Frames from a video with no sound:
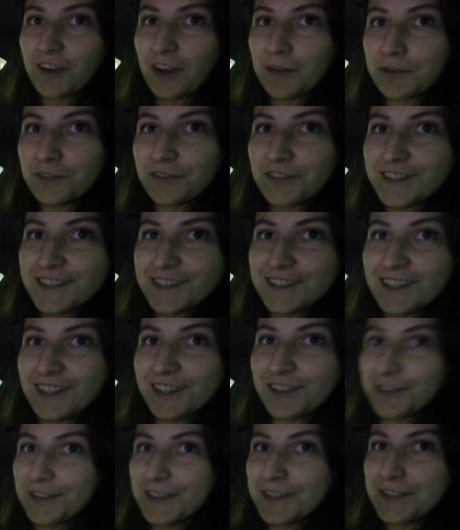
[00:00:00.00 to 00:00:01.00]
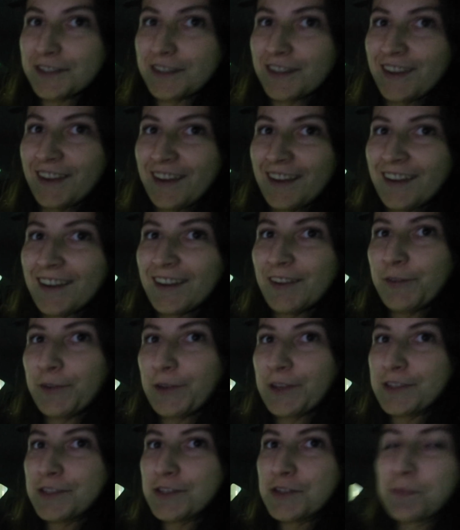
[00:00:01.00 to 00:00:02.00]
drzwiami, widzicie? To jest,
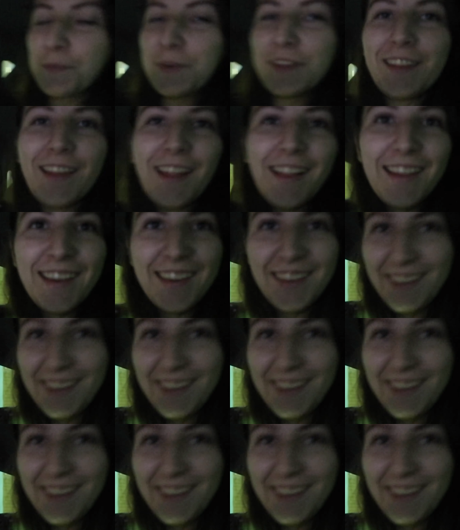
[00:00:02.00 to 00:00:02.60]
to jest szpital,